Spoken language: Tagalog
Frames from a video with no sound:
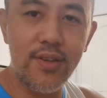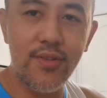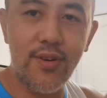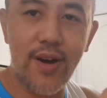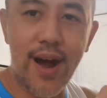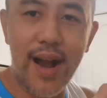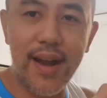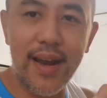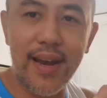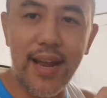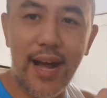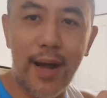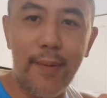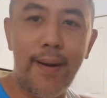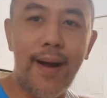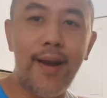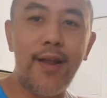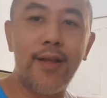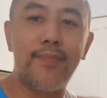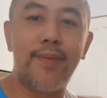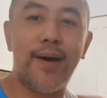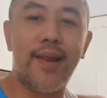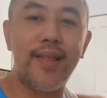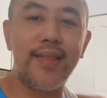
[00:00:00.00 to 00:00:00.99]
Yung kanin
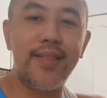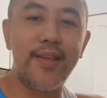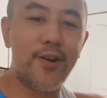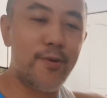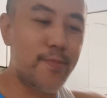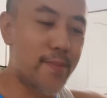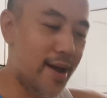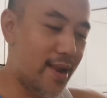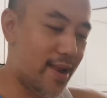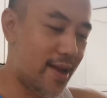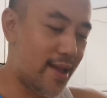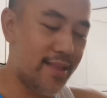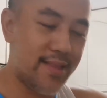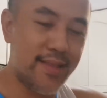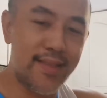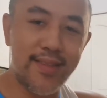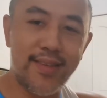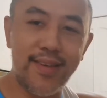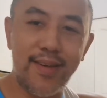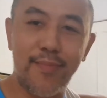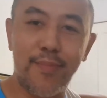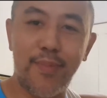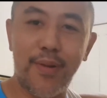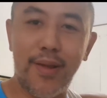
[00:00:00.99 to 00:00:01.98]
nakabalat para hindi kumalat,
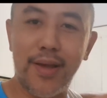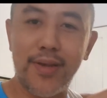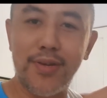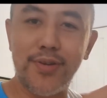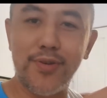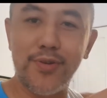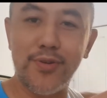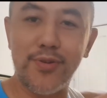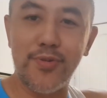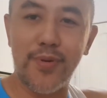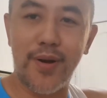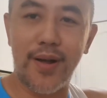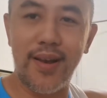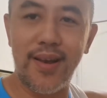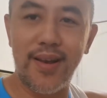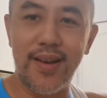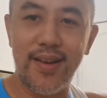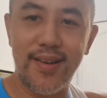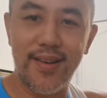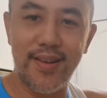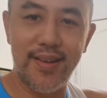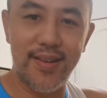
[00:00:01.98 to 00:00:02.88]
siyempre as usual.